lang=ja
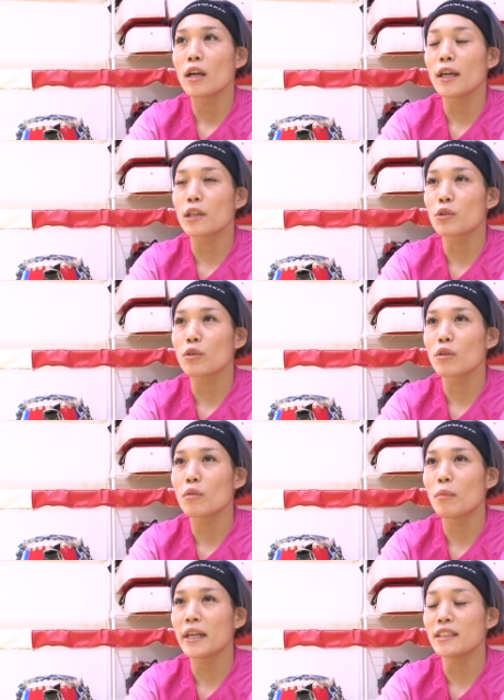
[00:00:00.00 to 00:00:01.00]
えっ、ー、
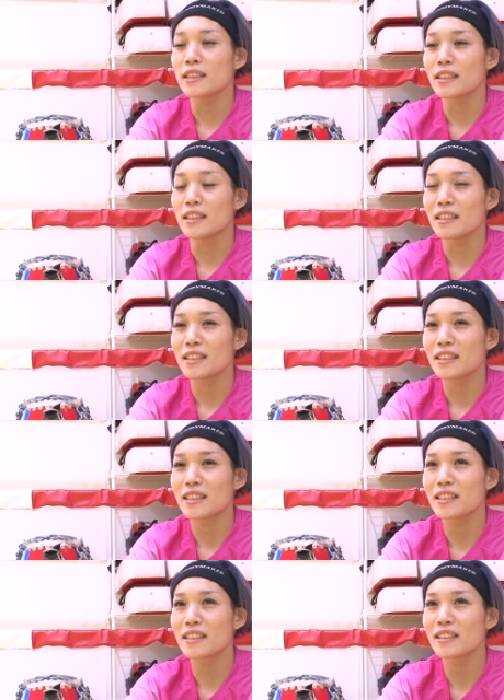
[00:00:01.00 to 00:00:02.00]
と毎日
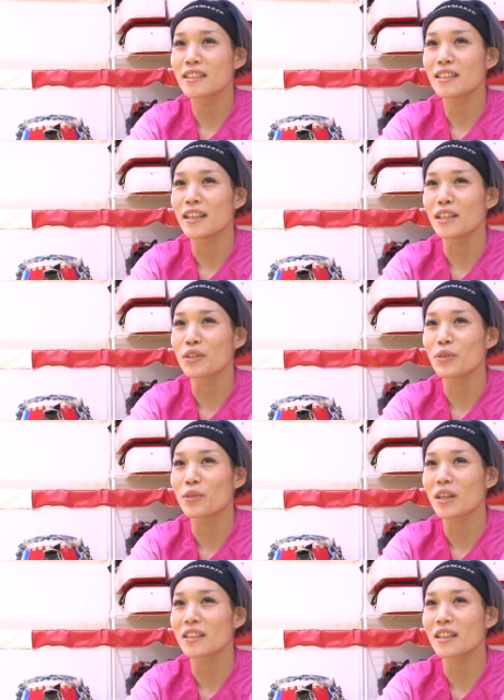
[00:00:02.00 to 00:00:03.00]
えっ、ー、
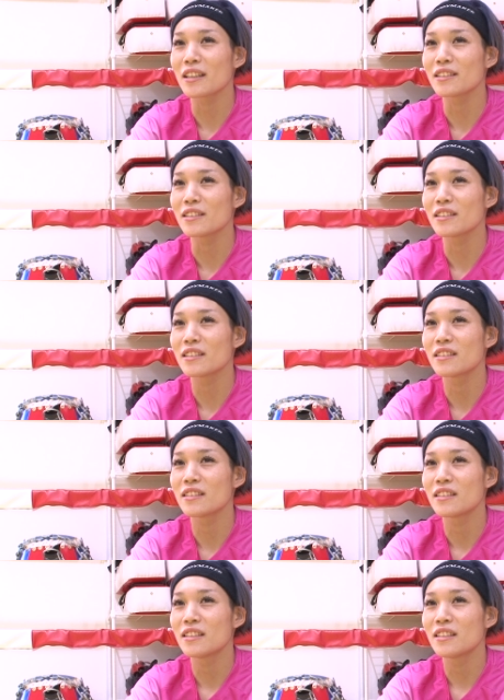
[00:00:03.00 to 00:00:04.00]
と必ず
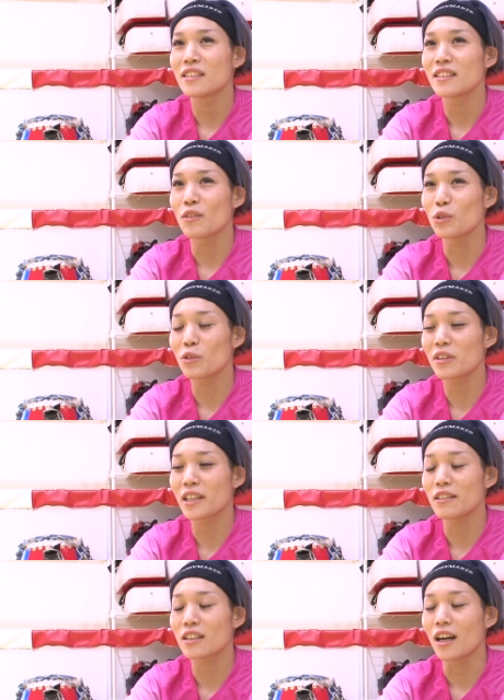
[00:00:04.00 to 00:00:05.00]
踊っ
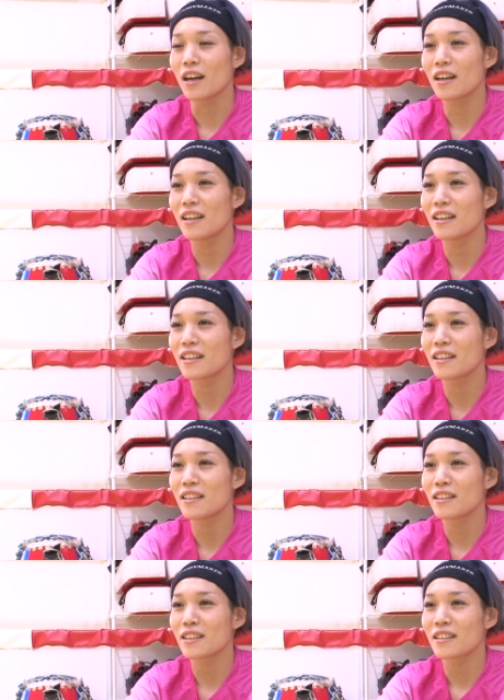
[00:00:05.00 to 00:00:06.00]
てるか、は
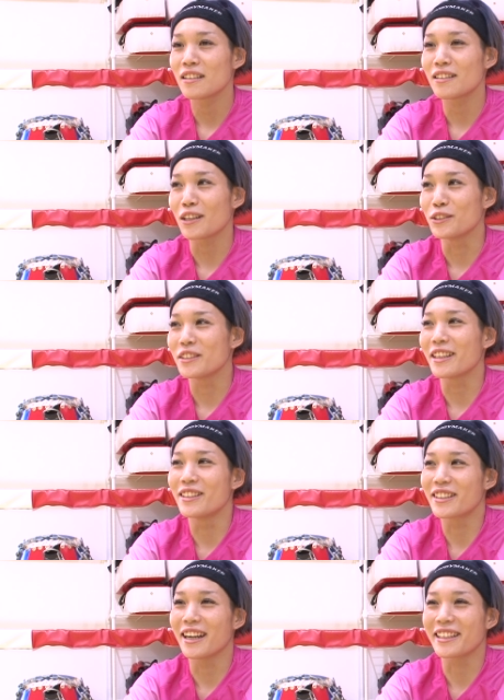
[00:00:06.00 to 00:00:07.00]
い、殴って
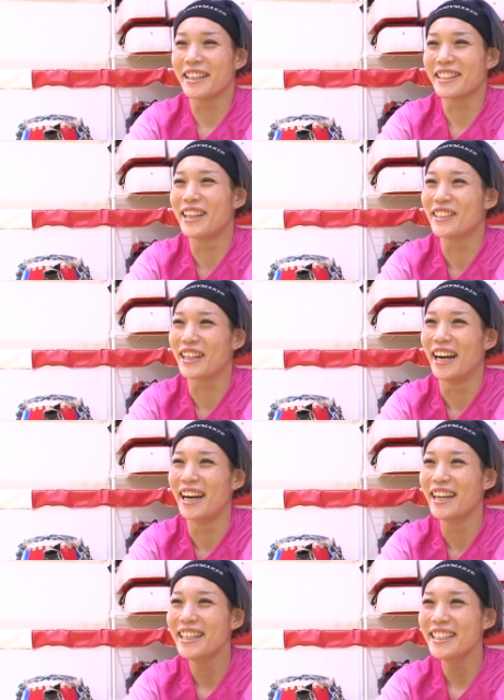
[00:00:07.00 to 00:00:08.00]
るか蹴ってるか